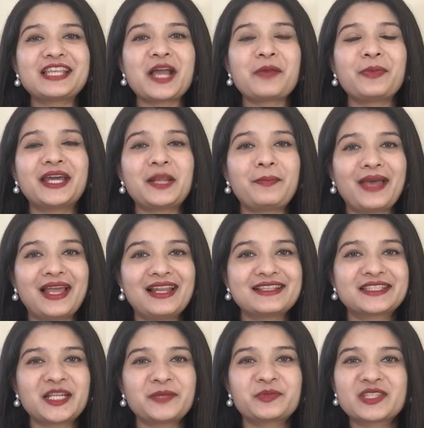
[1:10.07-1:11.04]
ये था हमारा पहला
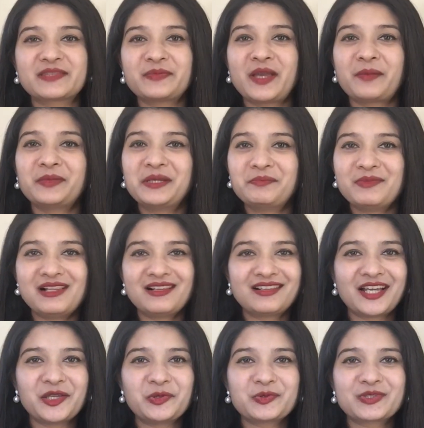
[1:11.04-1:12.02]
स्टेप जिसमें हमने
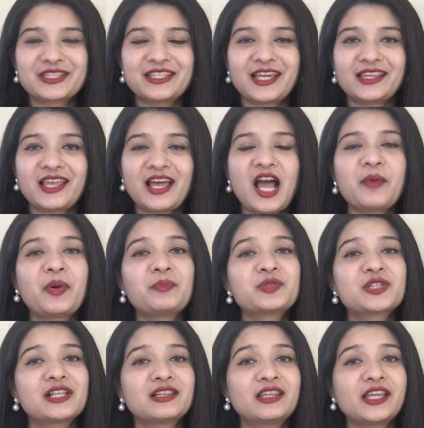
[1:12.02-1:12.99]
मिल्क का यूज किया था अब
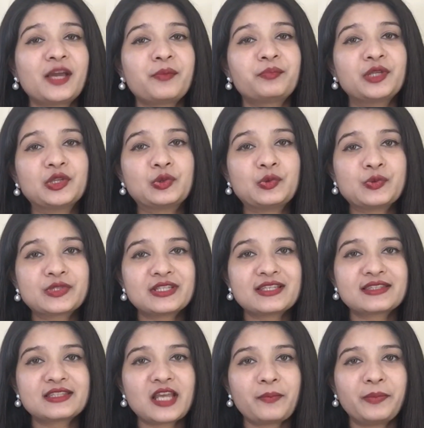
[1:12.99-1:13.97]
हम चलते हैं अपने
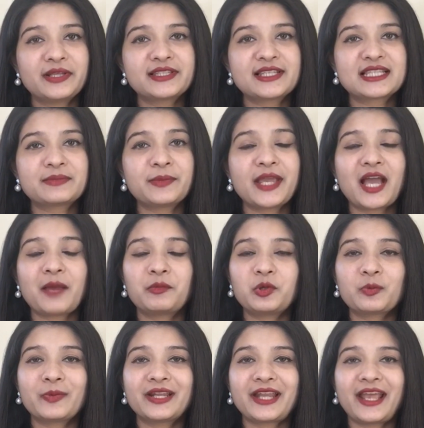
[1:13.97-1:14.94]
दूसरे स्टेप पर जिसमें हम
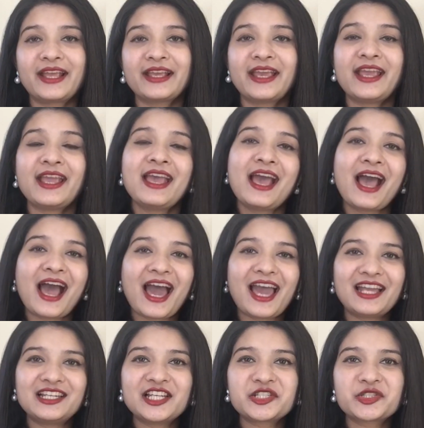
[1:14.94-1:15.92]
लोग बनाएंगे
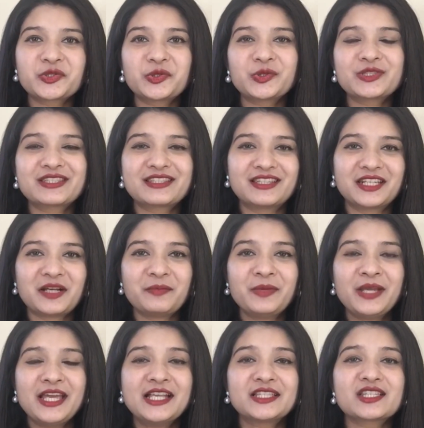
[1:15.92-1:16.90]
आईलेश ग्रोथ सिरम
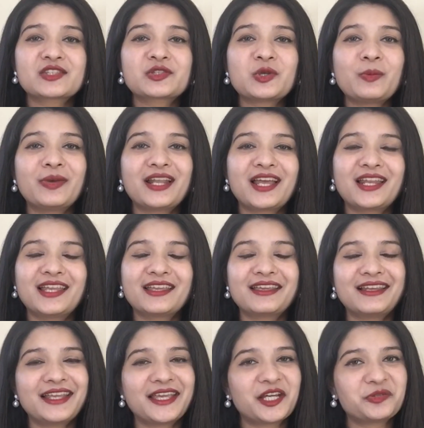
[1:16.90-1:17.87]
जिसको बनाने
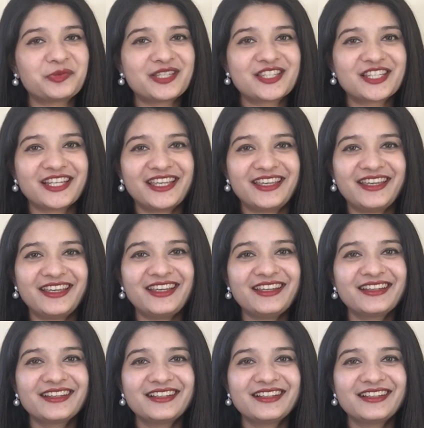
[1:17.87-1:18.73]
के लिए हमें चाहिए